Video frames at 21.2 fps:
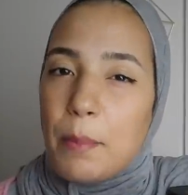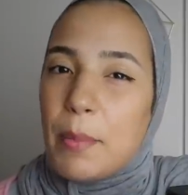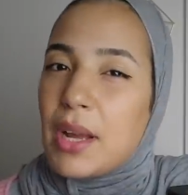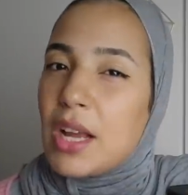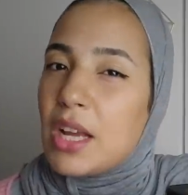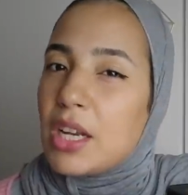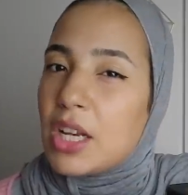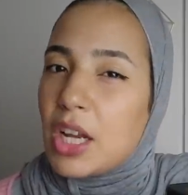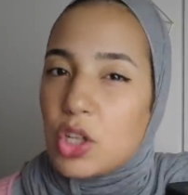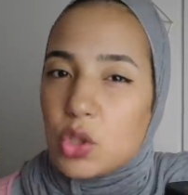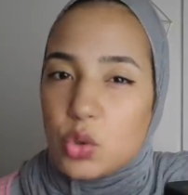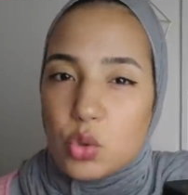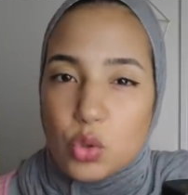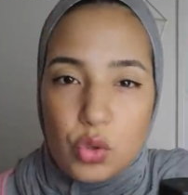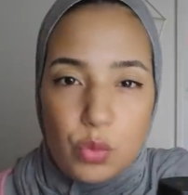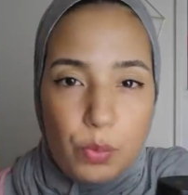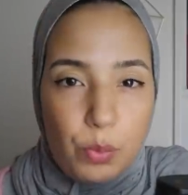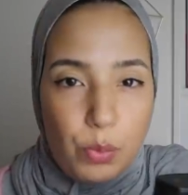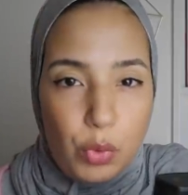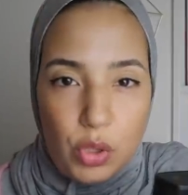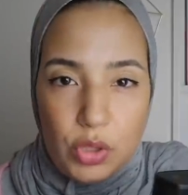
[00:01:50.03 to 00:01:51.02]
ما
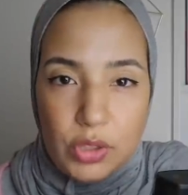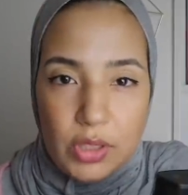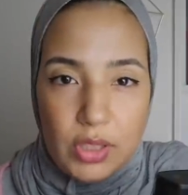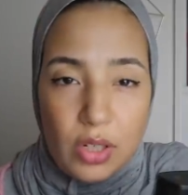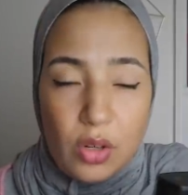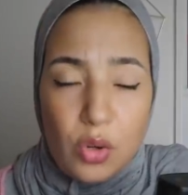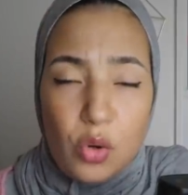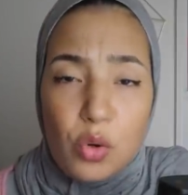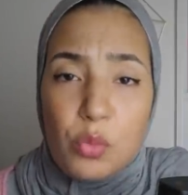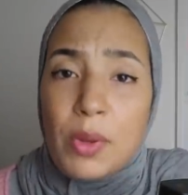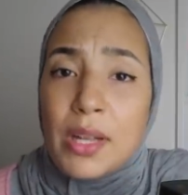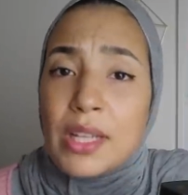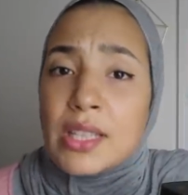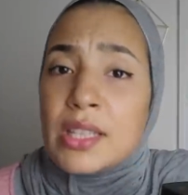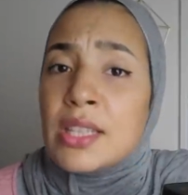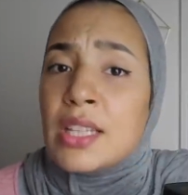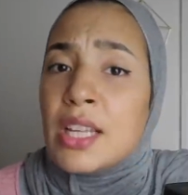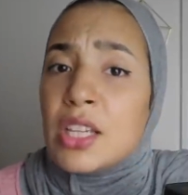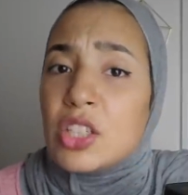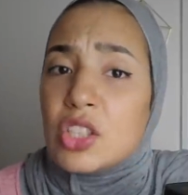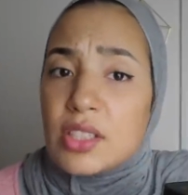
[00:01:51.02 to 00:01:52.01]
كنخرجوش بوحدنا وما
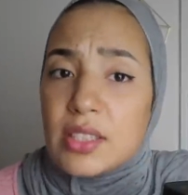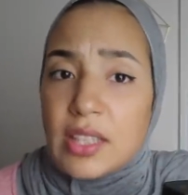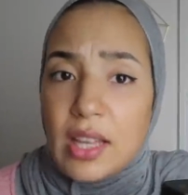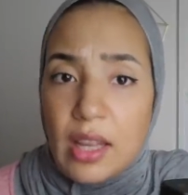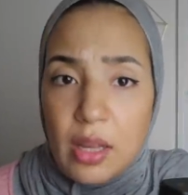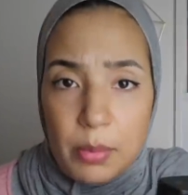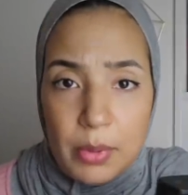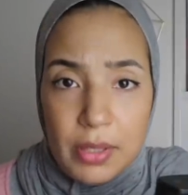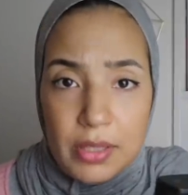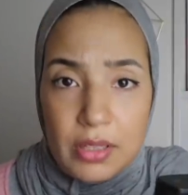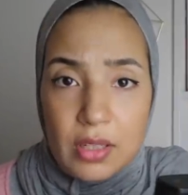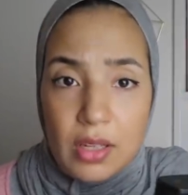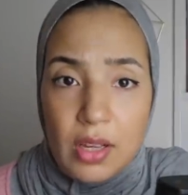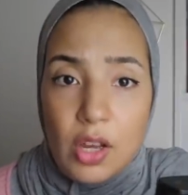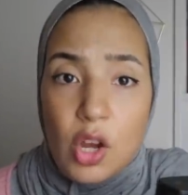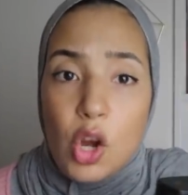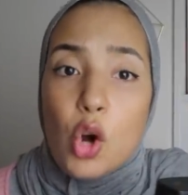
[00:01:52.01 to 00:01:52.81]
عندناش صحابات